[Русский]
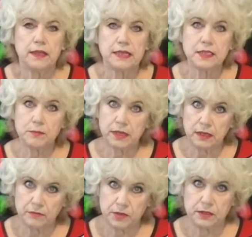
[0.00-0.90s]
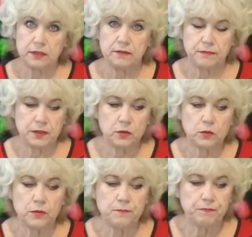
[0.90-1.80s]
я собрала все эти
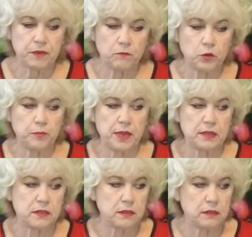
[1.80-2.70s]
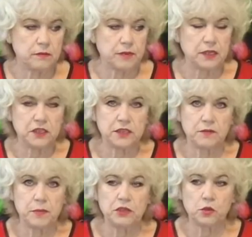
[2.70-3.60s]
видео, вот пять в
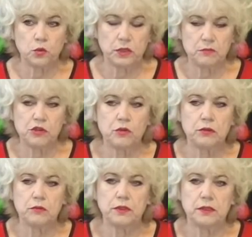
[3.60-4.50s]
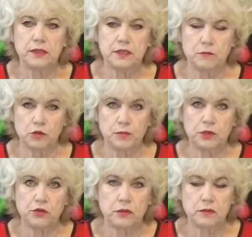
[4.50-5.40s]
количестве пять штук, там еще одно где-то есть, может
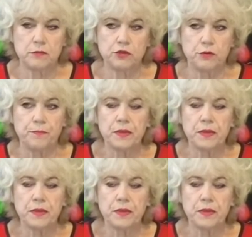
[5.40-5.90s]
быть, еще размещу.